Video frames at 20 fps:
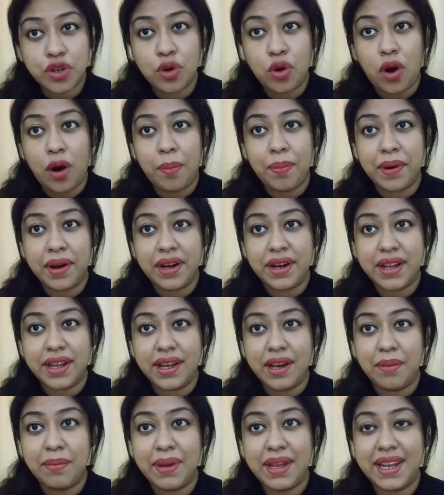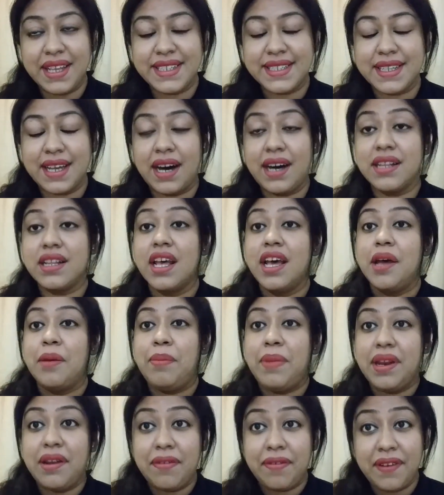कोऑपरेट किया मेरे साथ
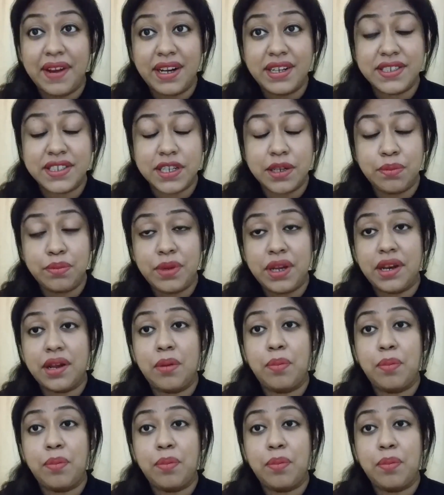मेरी फ्रेंड्स ने मेरा